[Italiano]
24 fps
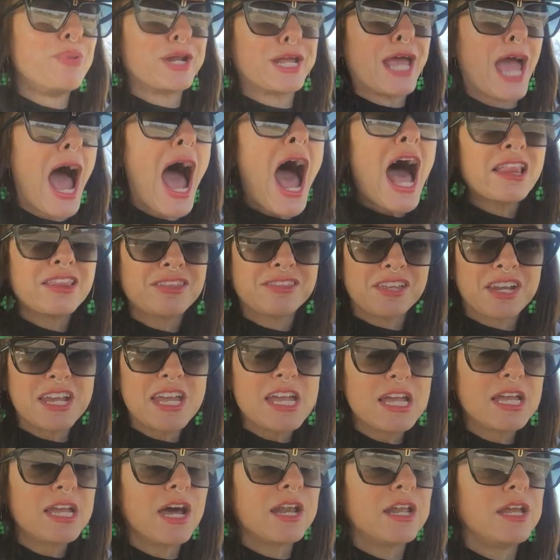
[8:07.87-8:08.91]
perché ah,
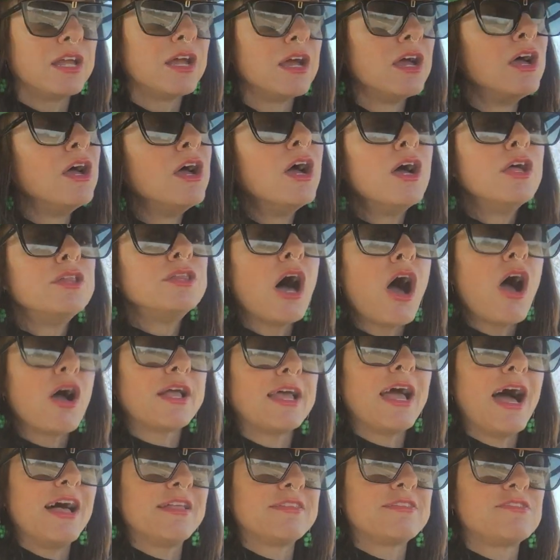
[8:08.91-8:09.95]
triggering, no
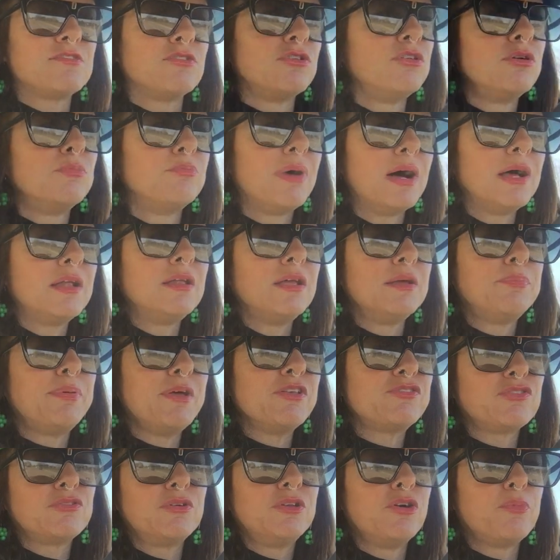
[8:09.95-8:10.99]
cazzo, ma
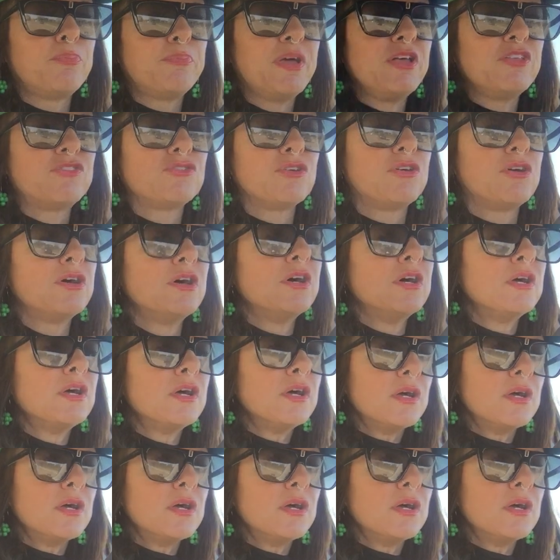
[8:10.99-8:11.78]
penso, io penso